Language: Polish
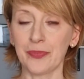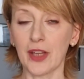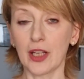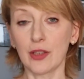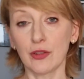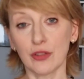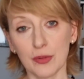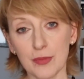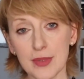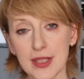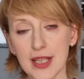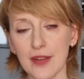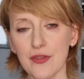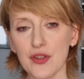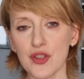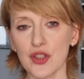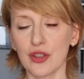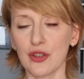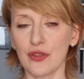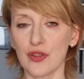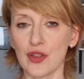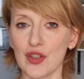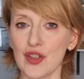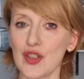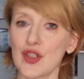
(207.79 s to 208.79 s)
którym zawsze
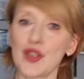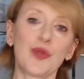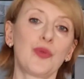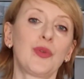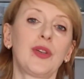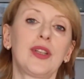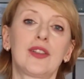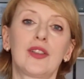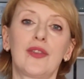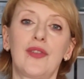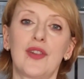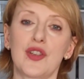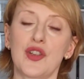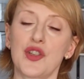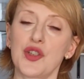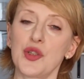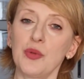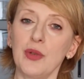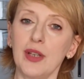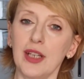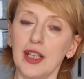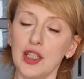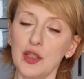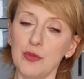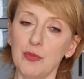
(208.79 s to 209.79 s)
towarzyszyły,
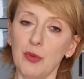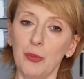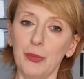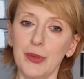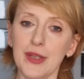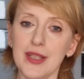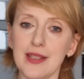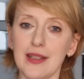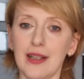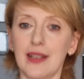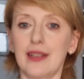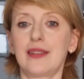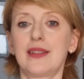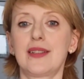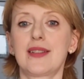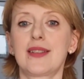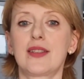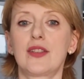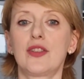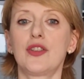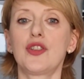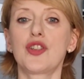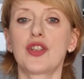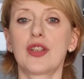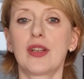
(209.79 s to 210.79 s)
towarzyszyły jakieś popisy
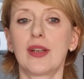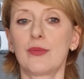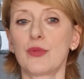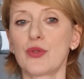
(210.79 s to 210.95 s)
artystyczne,